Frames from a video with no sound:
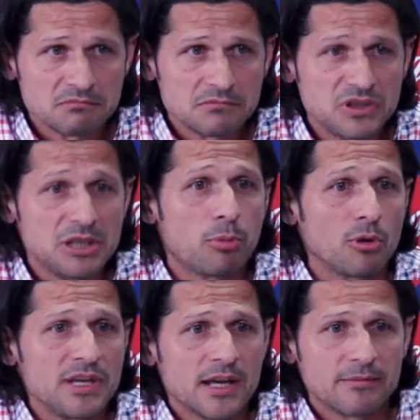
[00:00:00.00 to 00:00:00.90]
ni
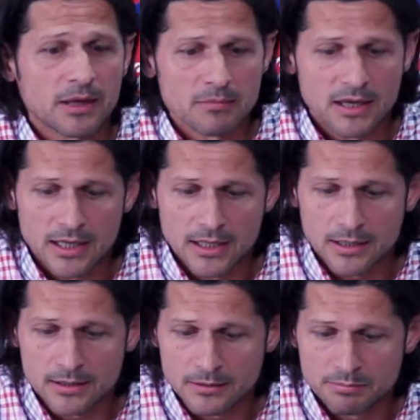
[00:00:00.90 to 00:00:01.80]
podía
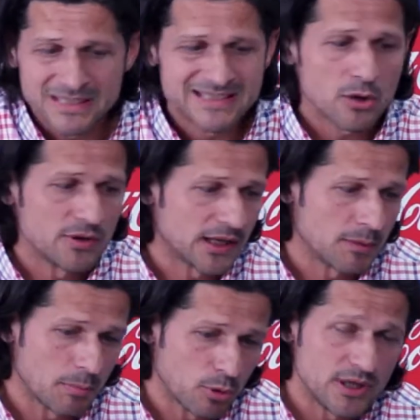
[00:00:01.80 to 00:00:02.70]
haberme pensado de que me
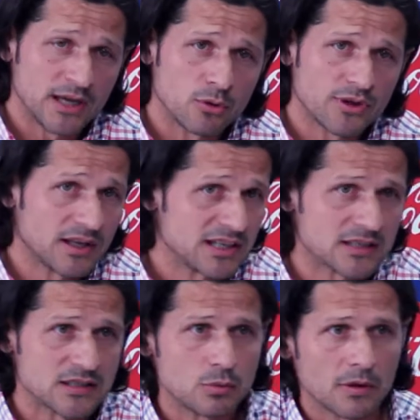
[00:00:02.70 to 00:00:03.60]
podía encontrar en esta
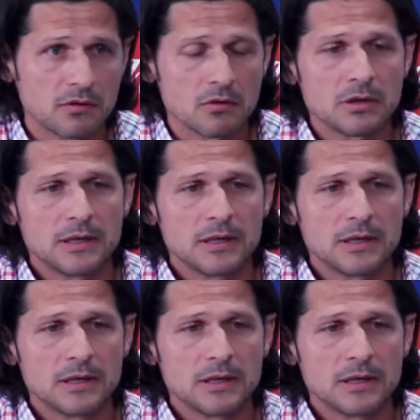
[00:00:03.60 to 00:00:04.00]
situación